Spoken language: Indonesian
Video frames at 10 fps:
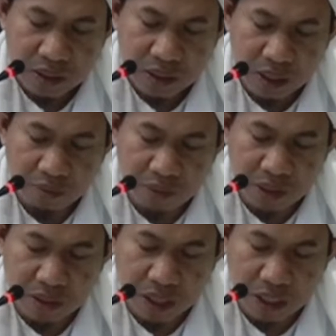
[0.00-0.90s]
daripada
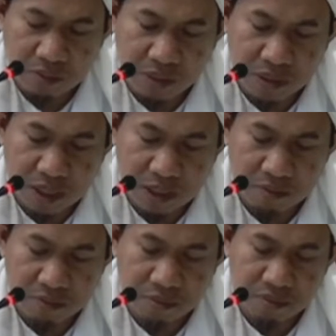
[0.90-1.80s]
Sa'al bin Sa'ad
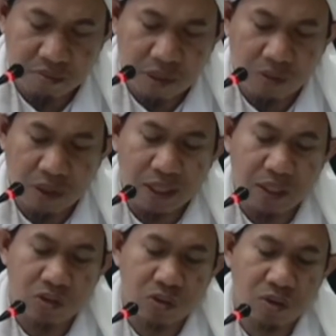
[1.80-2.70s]
bahwa
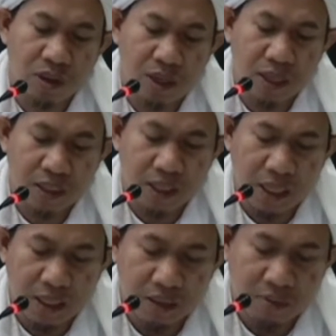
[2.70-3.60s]
ada seorang
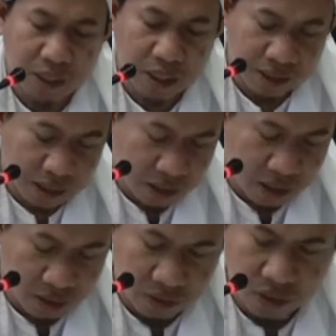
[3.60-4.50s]
laki-laki berkata ya
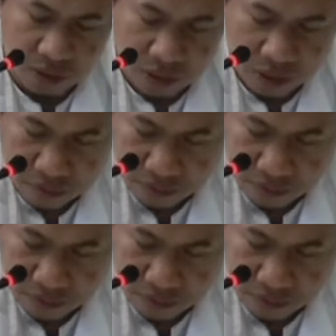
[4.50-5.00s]
Rasulullah